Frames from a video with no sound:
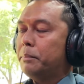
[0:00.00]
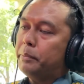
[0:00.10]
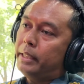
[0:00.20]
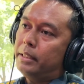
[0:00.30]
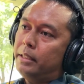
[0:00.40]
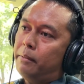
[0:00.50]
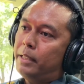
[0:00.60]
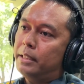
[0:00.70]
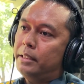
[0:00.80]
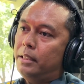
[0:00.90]
Baik,
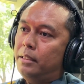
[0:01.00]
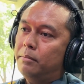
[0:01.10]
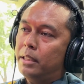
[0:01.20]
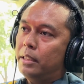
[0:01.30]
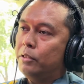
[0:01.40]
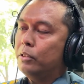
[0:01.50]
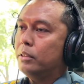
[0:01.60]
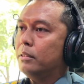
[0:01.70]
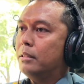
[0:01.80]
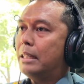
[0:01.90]
terima kasih Bang Erjun.
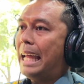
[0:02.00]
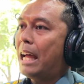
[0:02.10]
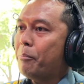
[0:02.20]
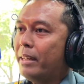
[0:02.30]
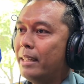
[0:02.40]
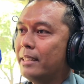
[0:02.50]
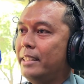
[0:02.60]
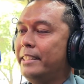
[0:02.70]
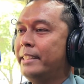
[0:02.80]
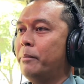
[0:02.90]
Apa yang
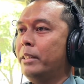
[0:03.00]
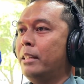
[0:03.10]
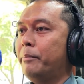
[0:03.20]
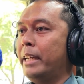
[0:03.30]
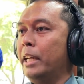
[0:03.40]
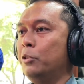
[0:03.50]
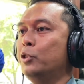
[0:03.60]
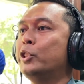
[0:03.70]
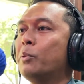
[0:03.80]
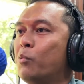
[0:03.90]
tadi disampaikan Bang Erjun
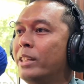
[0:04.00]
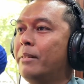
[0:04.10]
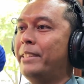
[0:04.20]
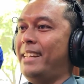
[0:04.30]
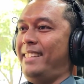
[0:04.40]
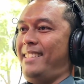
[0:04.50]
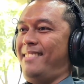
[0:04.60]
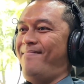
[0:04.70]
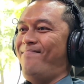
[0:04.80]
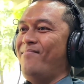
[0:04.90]
semuanya benar.
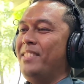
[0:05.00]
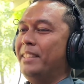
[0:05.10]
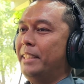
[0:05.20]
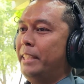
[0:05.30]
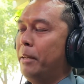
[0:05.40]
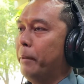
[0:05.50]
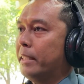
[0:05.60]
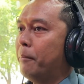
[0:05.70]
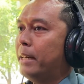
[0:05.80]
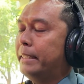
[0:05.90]
Hmm. Jadi yang
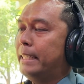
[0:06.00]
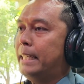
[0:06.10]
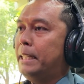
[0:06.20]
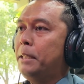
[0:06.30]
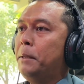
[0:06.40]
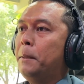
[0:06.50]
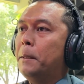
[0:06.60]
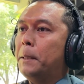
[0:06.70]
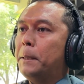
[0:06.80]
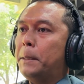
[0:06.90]
pertama adalah
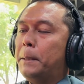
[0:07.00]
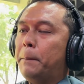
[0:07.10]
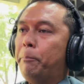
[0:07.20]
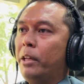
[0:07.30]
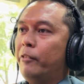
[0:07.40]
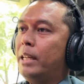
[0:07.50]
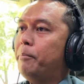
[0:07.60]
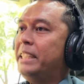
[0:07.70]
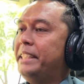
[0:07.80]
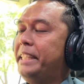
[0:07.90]
uh, perwira
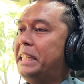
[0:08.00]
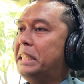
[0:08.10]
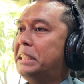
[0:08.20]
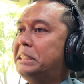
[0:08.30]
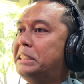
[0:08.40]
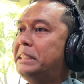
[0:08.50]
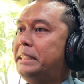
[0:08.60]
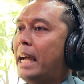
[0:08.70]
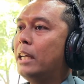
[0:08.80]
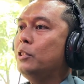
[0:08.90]
penyidik
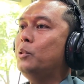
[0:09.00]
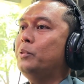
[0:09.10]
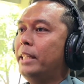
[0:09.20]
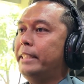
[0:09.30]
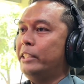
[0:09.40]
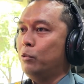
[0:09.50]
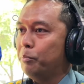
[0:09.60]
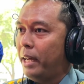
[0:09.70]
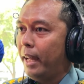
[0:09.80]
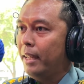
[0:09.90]
yang sudah
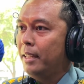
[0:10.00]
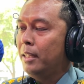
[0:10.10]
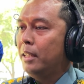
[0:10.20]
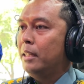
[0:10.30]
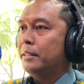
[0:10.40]
disumpah. Hmm.